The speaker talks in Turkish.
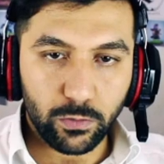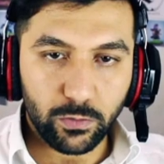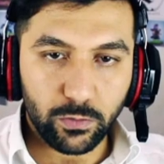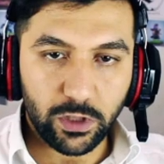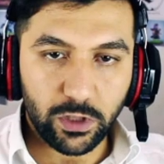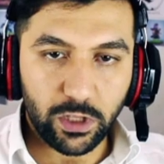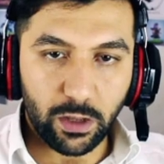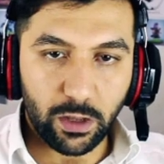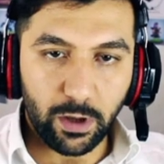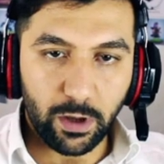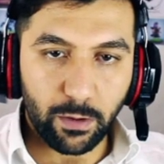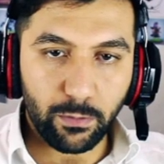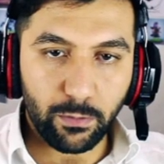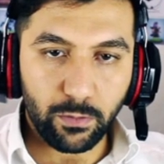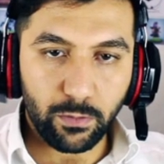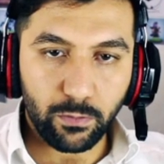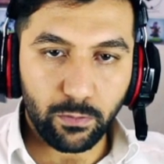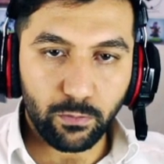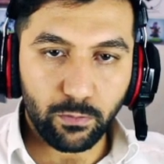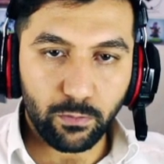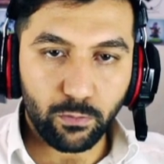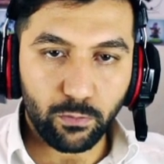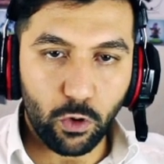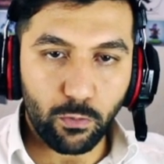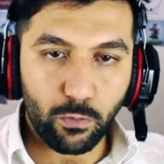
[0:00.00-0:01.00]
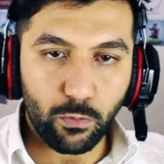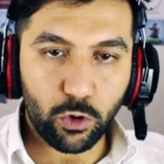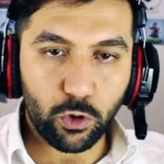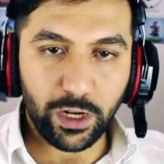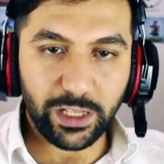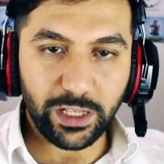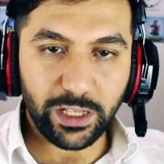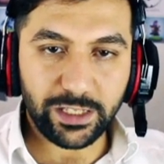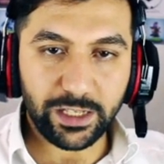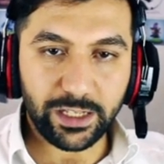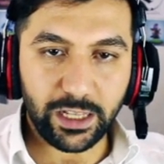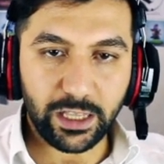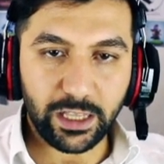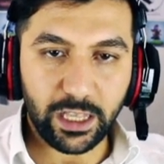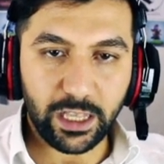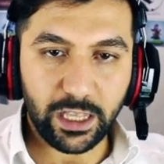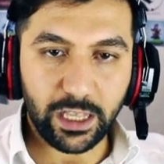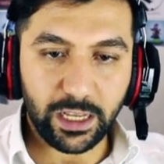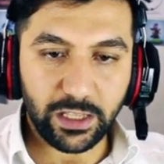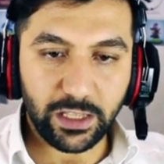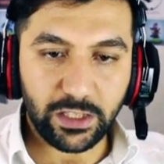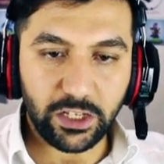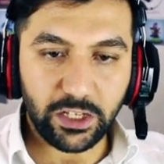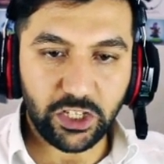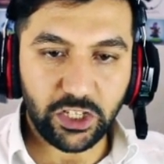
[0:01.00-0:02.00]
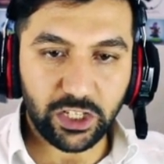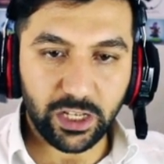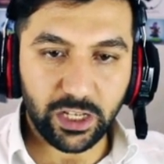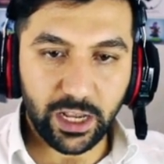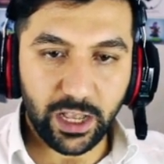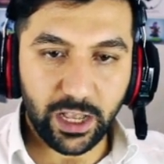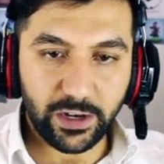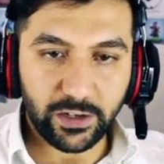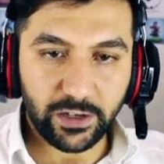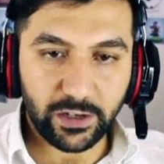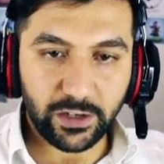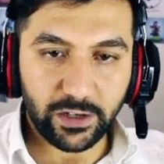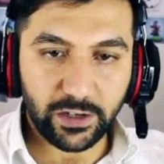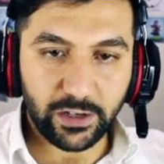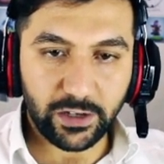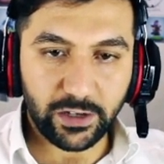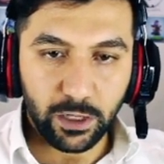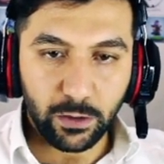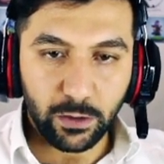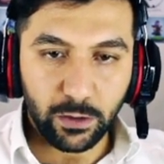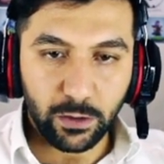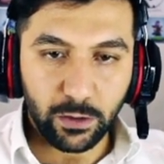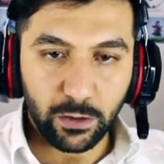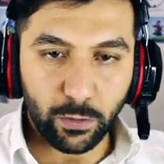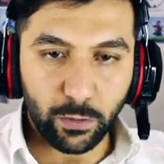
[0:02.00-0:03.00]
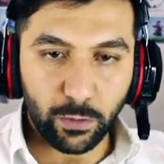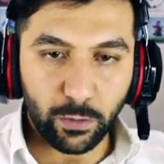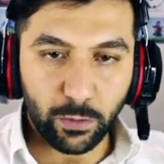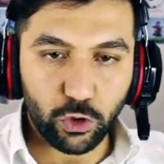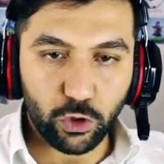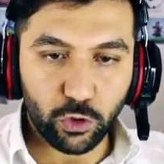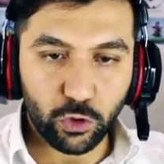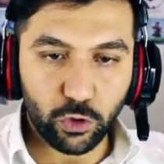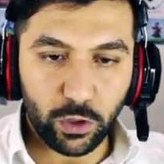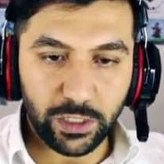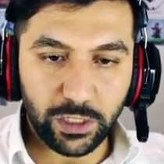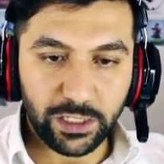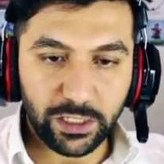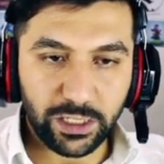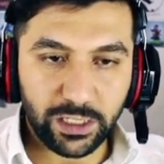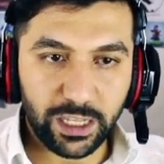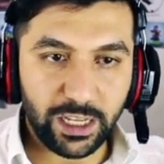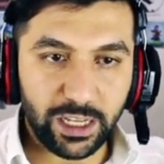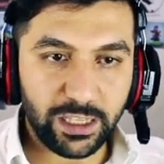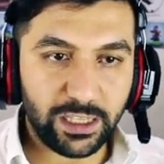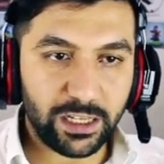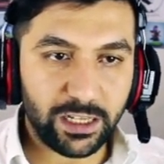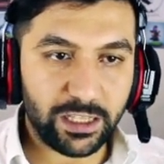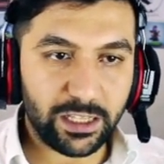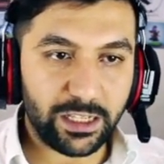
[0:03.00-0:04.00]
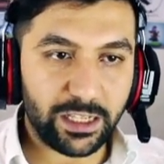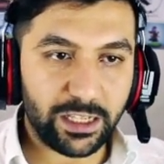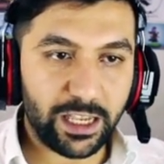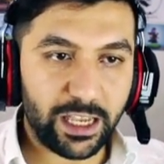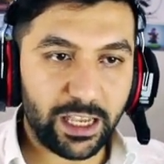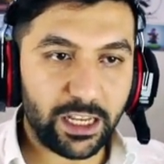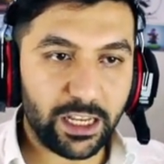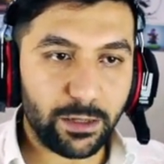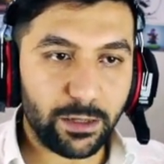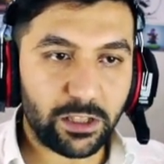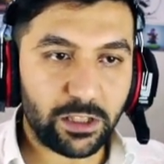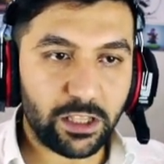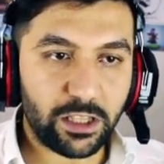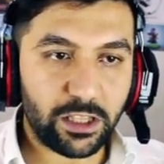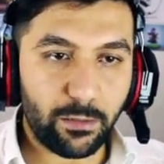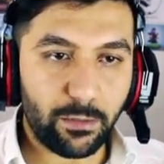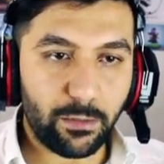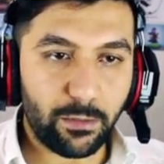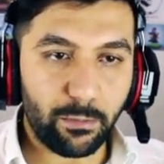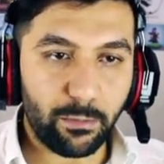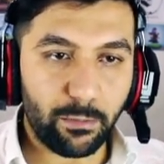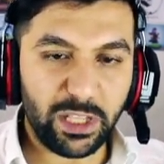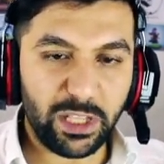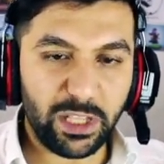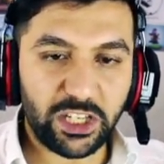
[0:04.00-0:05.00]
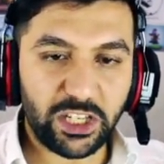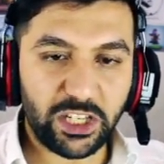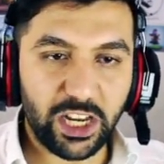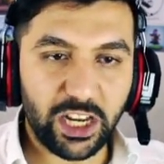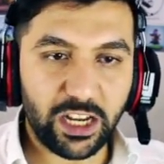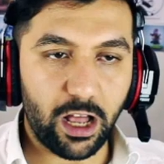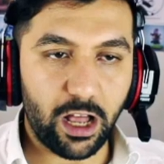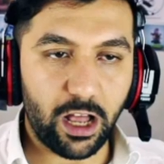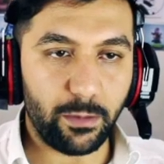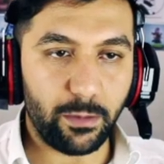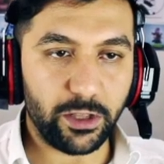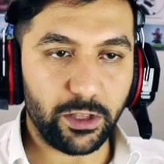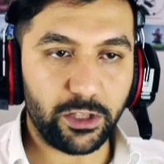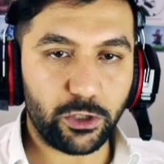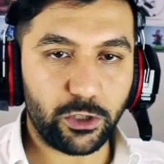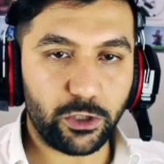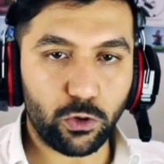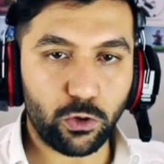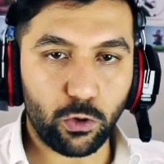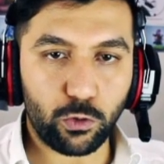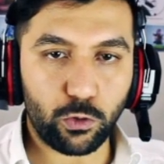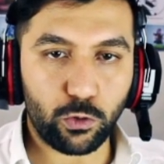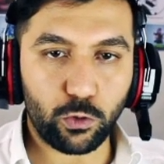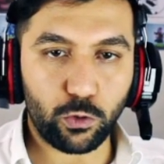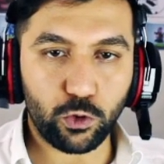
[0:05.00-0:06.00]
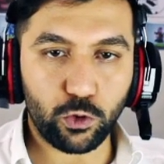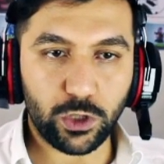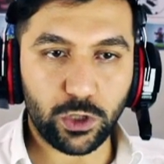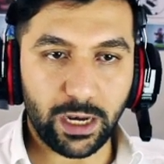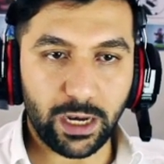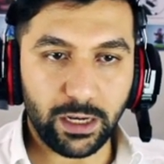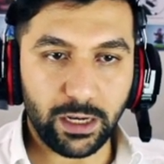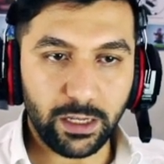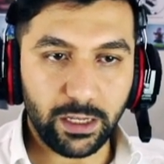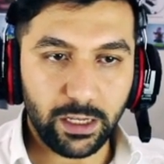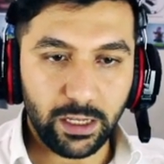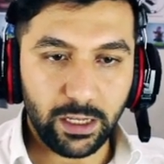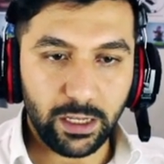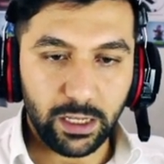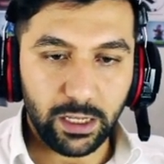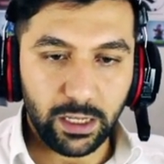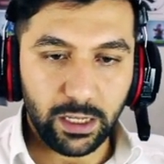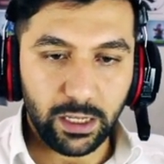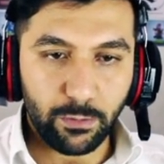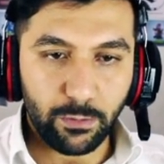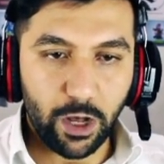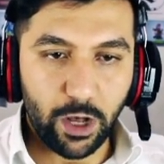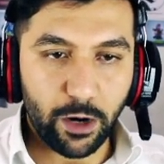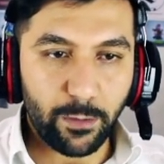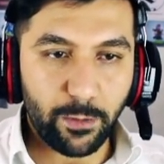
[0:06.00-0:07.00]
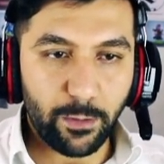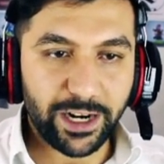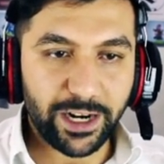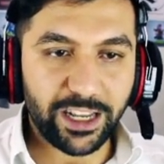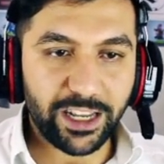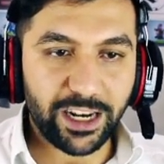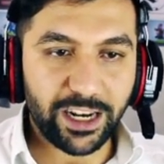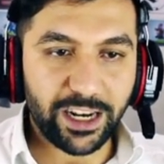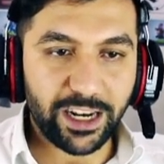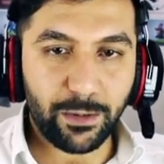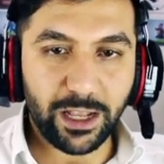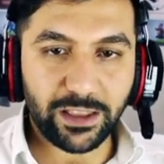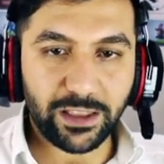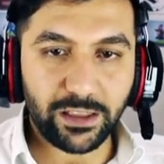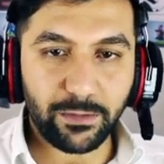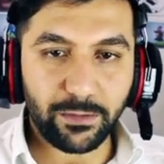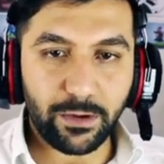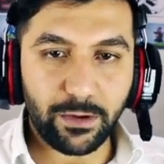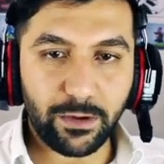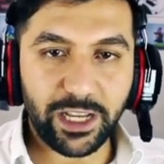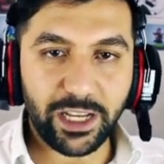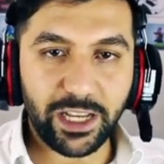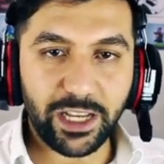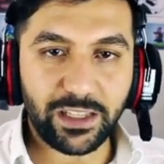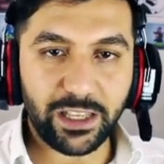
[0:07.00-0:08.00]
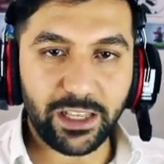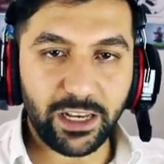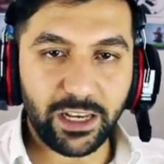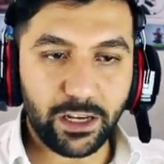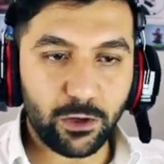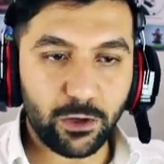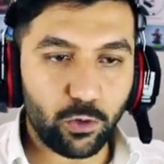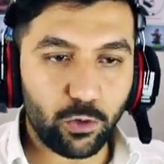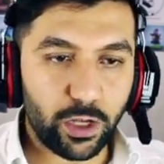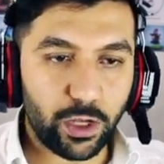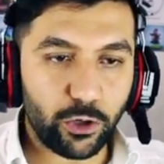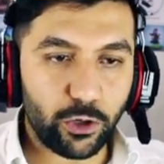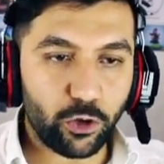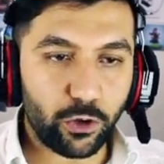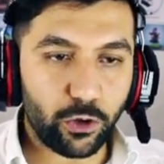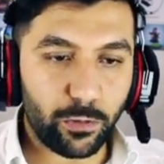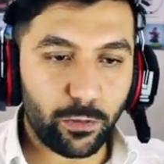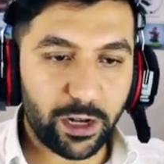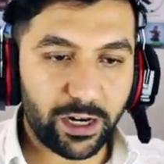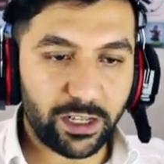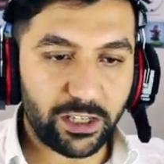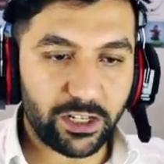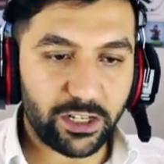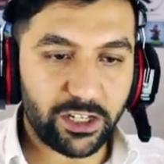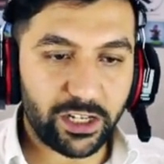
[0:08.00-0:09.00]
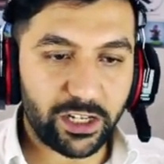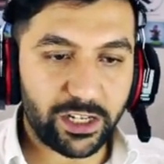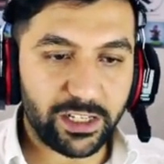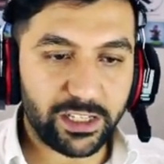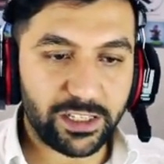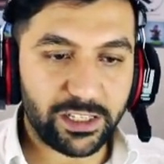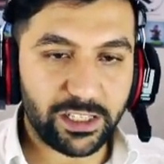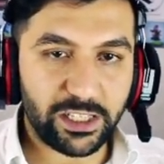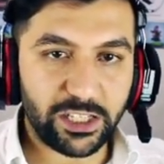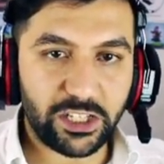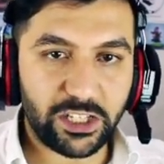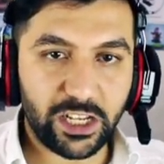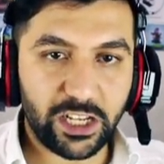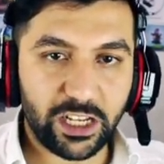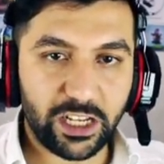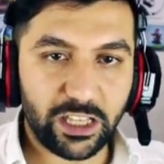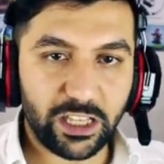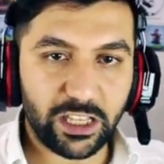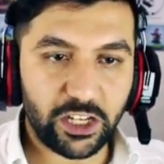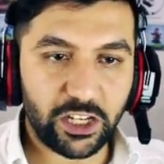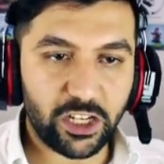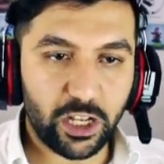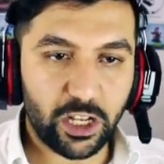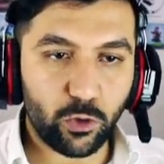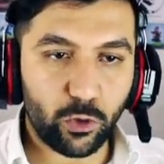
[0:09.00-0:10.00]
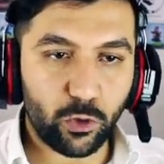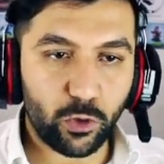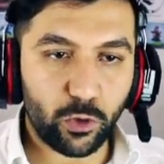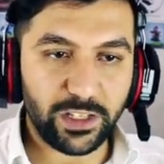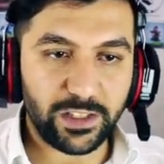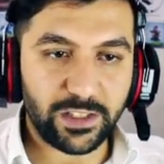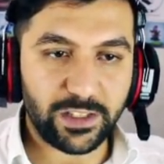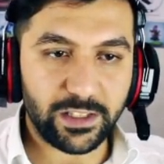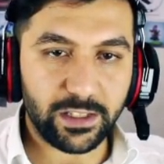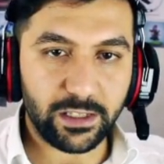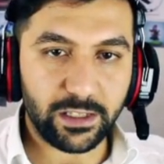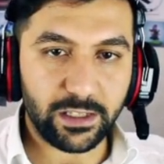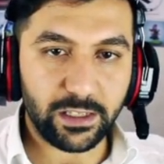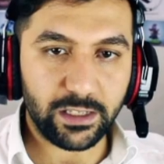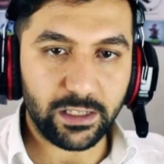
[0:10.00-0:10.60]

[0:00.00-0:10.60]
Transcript: Tamam. Bomba kulesine de yetiştiler. Burada büyücü kulesinde indirdikleri gibi tamam bir şey kalmadı. Çok güzel. Barbar kralama attım hemen yeteneğini kullanıyorum arkadaşlar. Hızlı şekilde aşağı doğru insin.